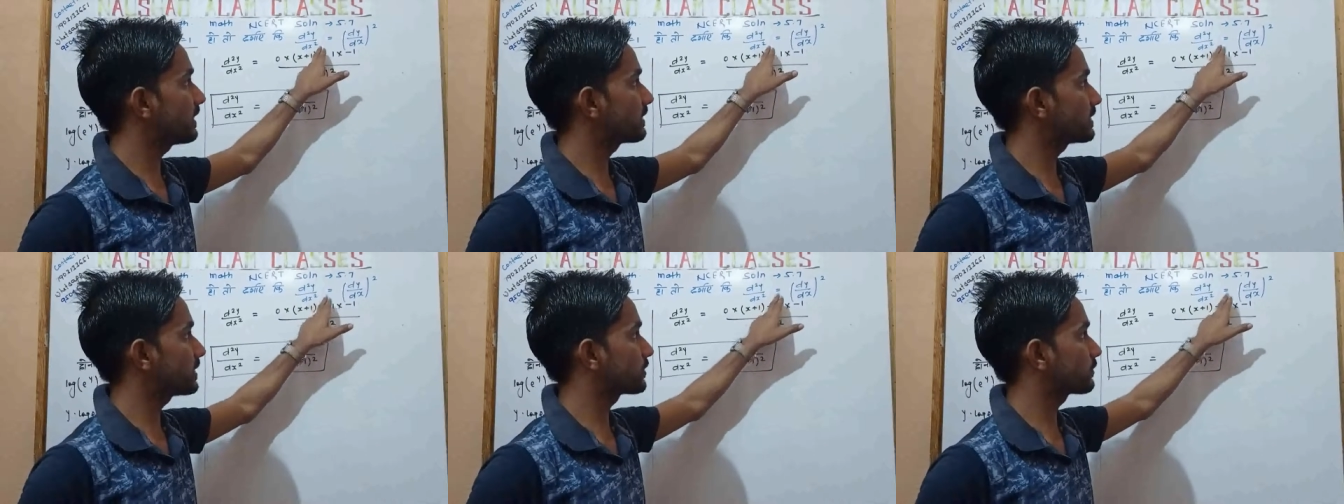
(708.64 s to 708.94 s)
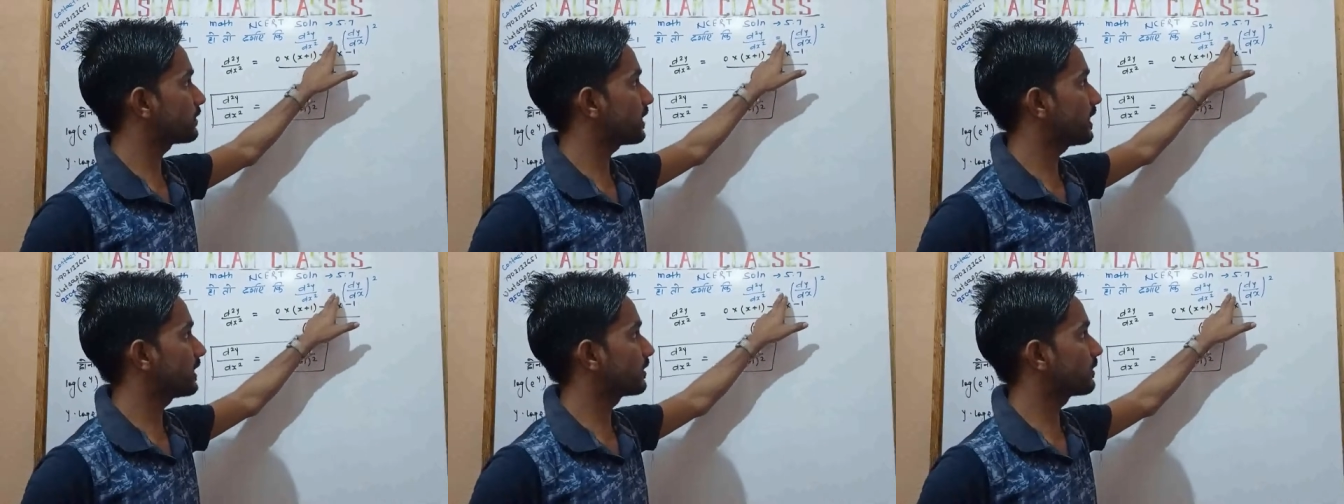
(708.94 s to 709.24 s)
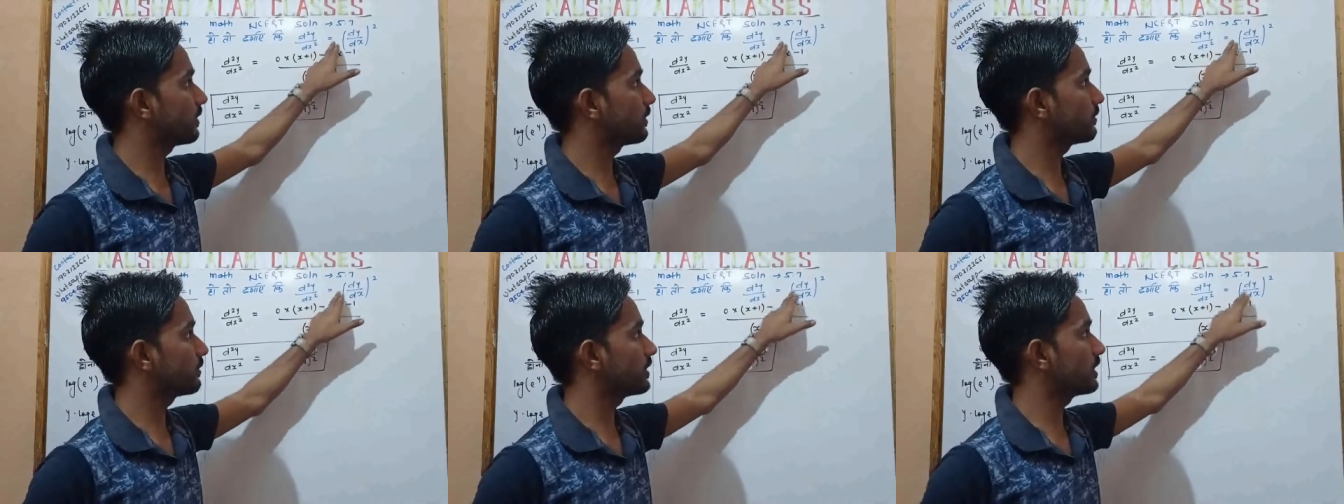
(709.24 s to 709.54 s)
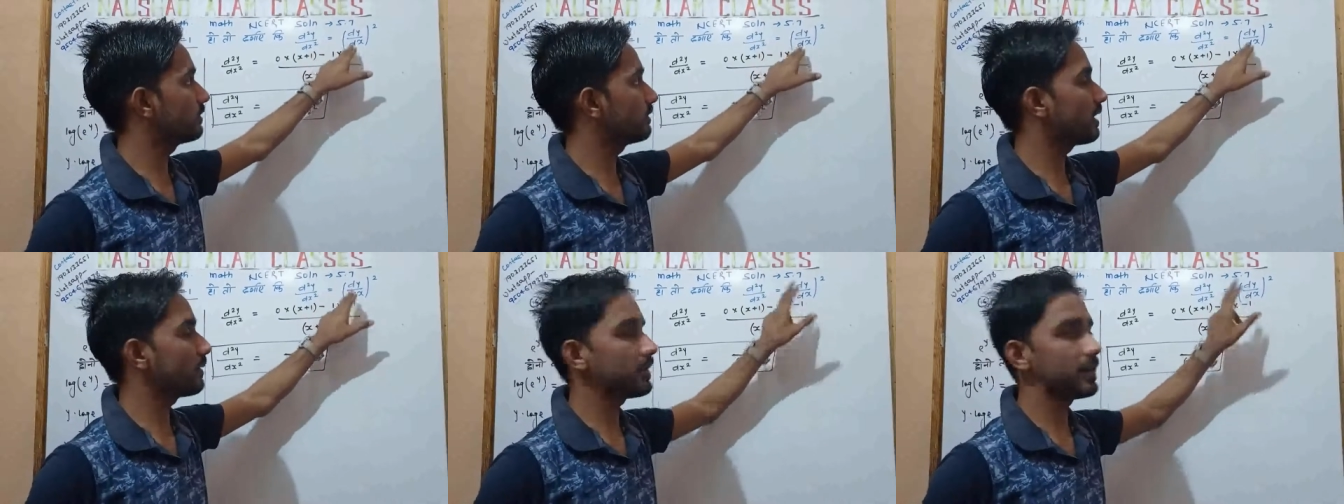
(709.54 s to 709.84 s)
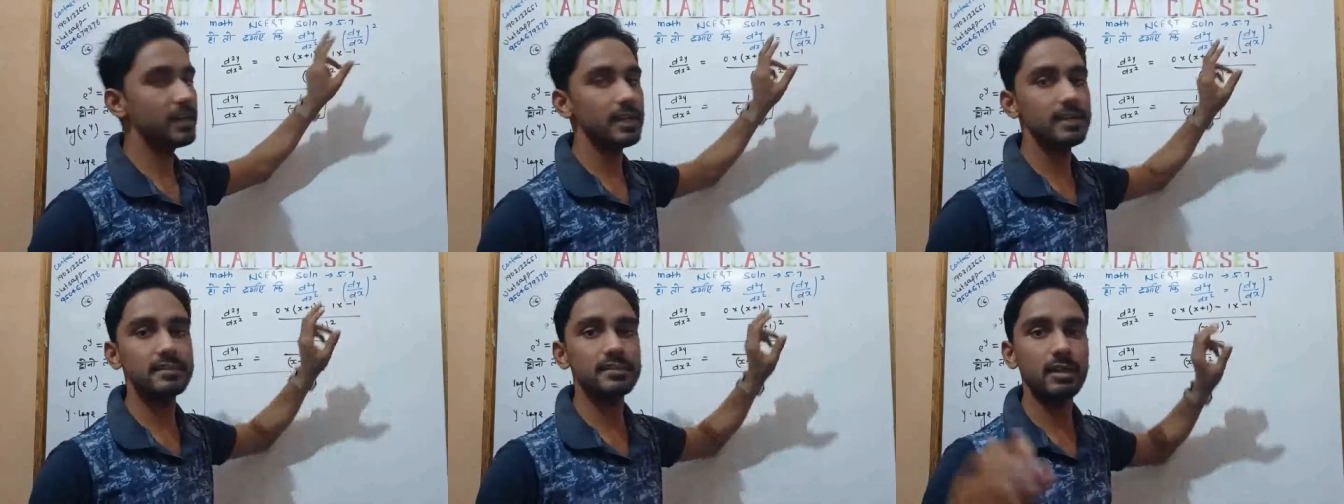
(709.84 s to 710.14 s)
एक्स स्क्वायर इक्वल टू डी वाई बाई
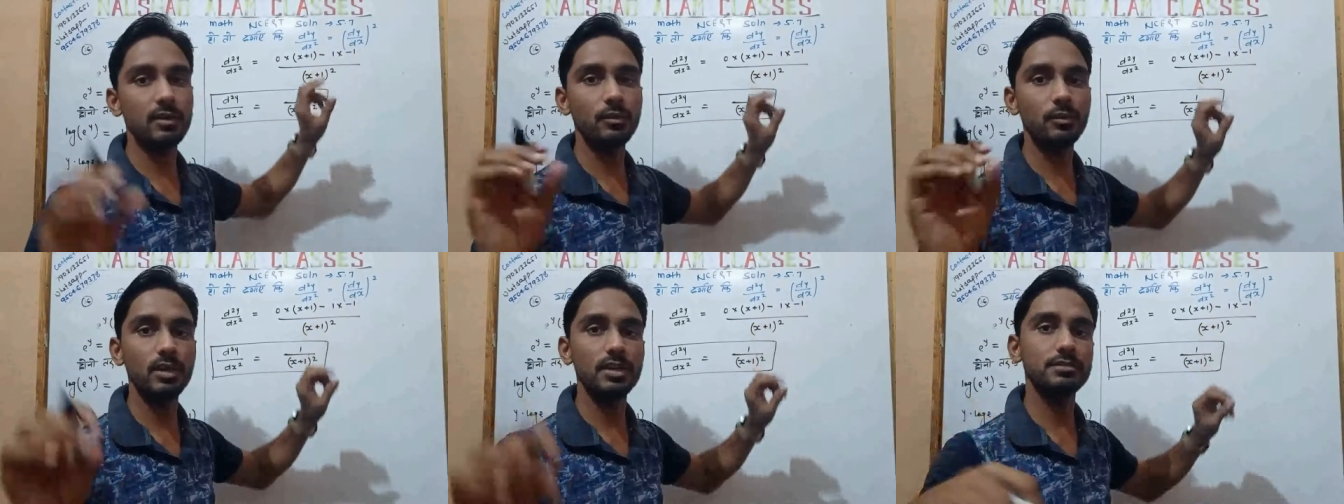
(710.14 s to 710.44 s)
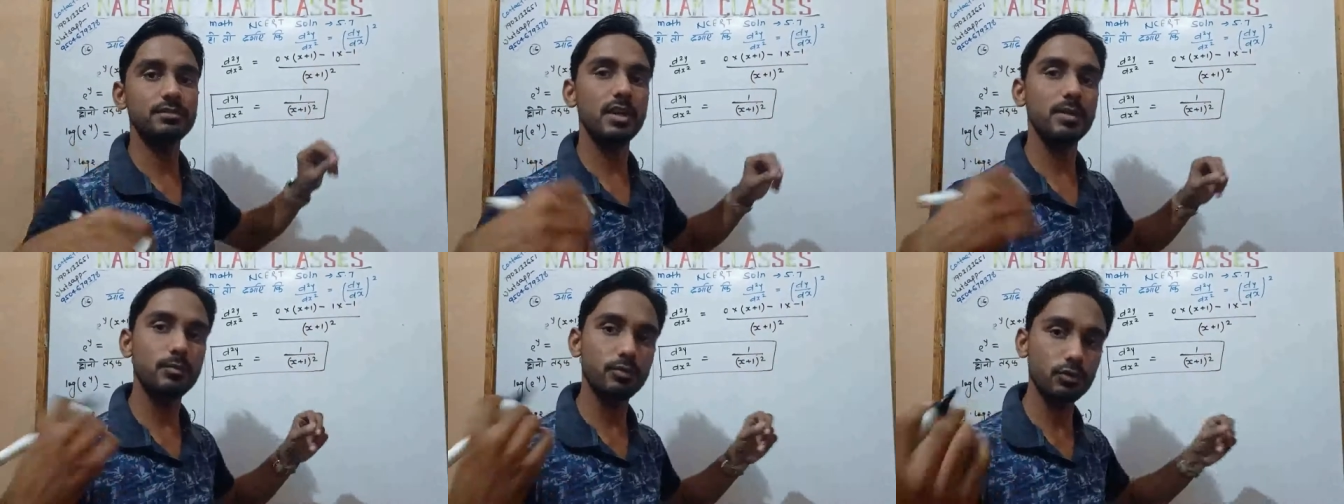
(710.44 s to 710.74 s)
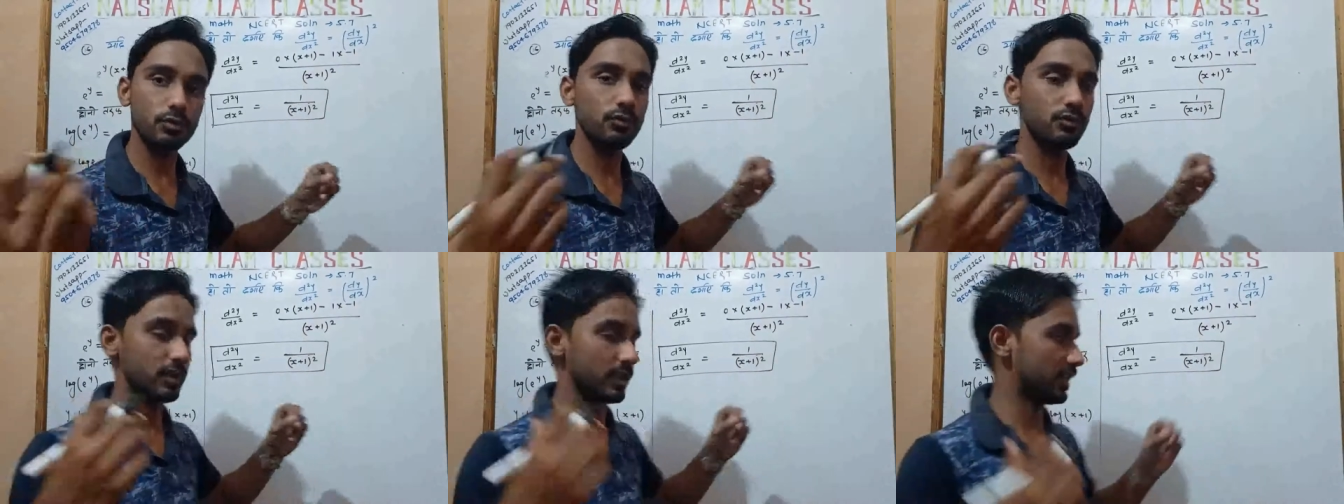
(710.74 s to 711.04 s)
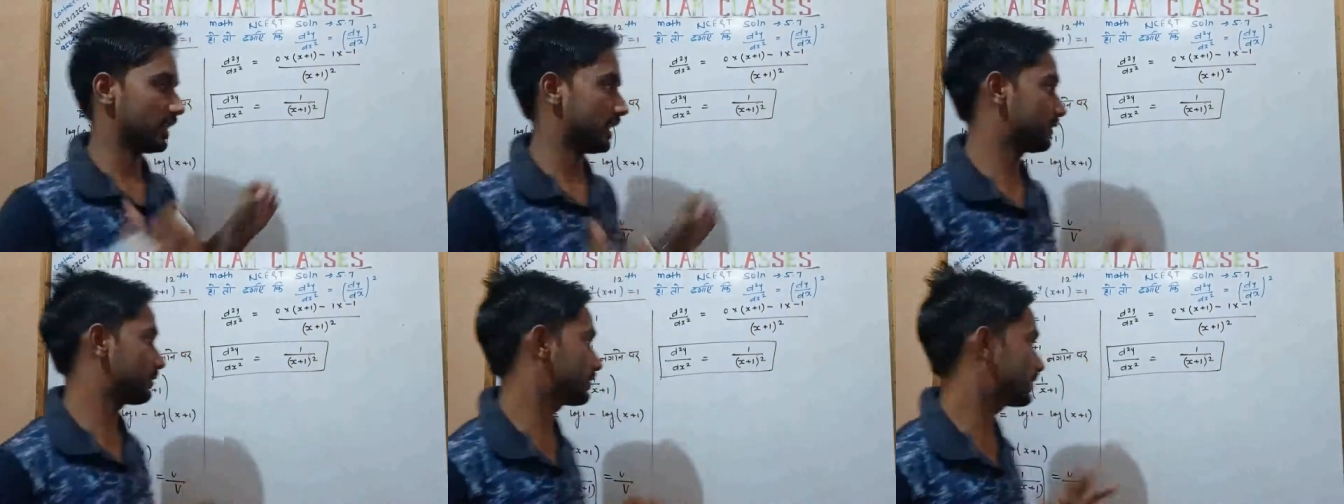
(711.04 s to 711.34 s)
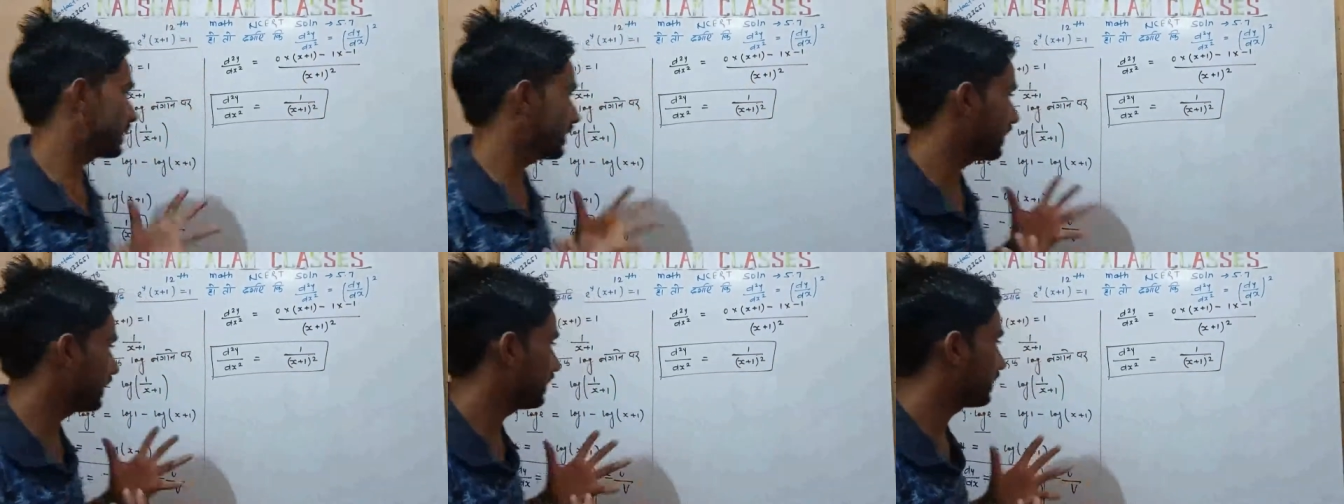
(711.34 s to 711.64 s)
डी एक्स का होल स्क्वायर प्रूफ करना है तो
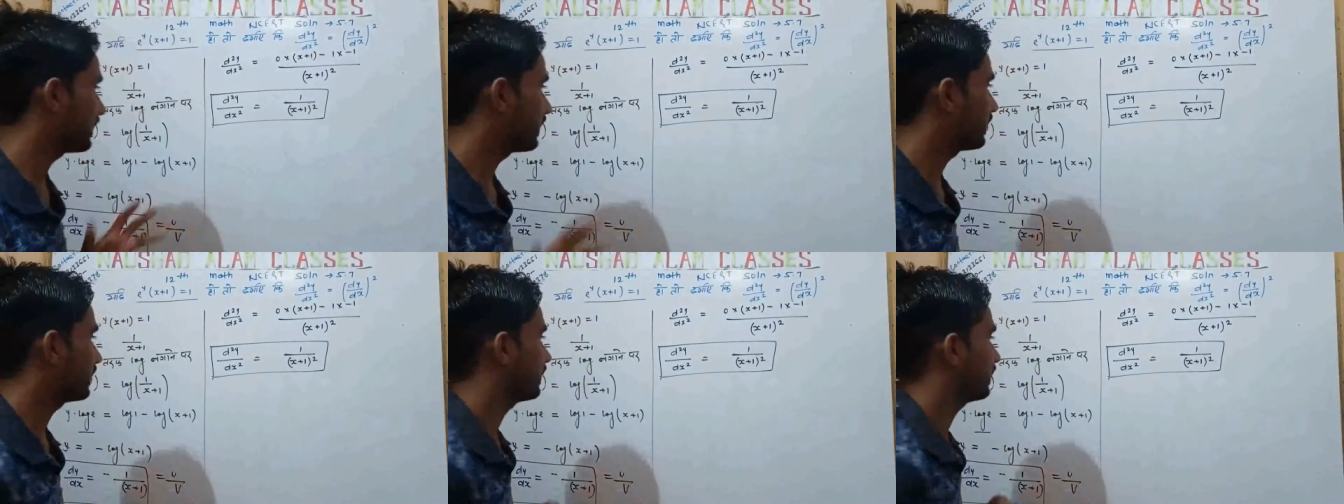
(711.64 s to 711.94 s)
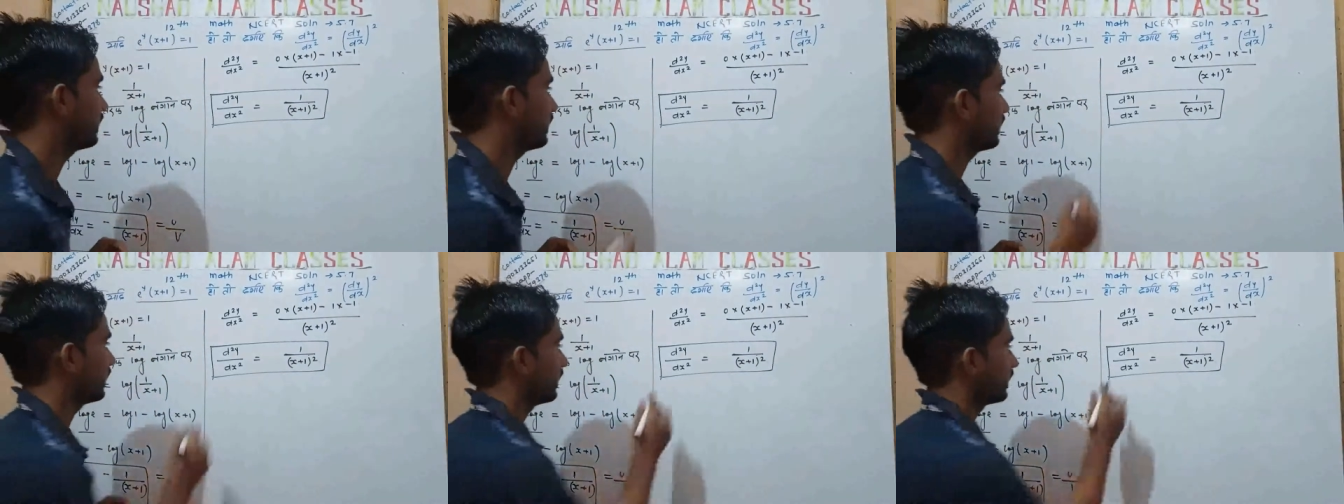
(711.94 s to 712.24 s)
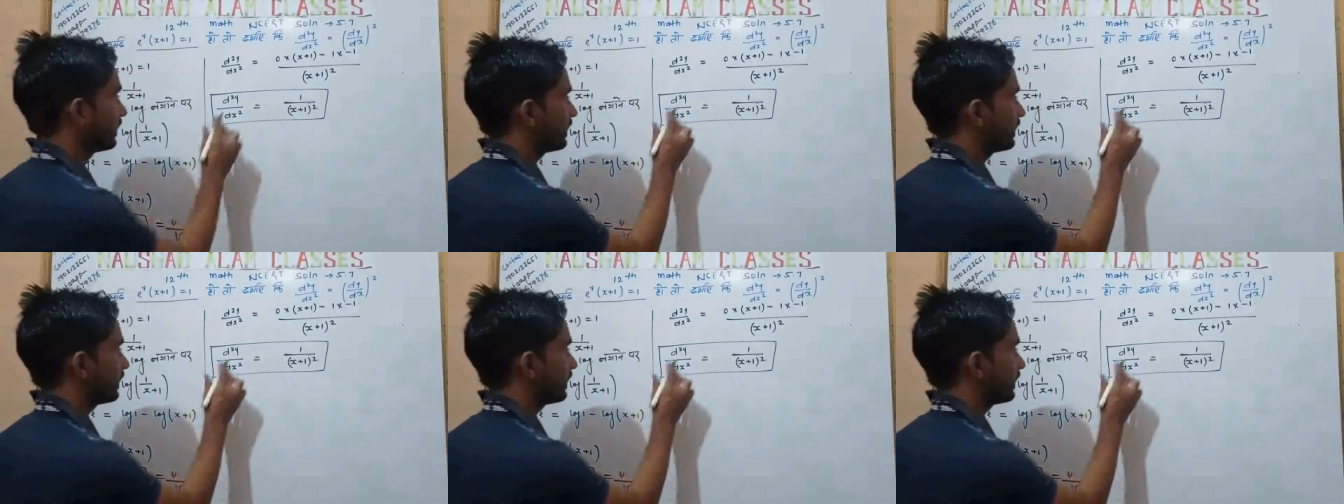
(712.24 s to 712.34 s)
चलिए लिख देते हैं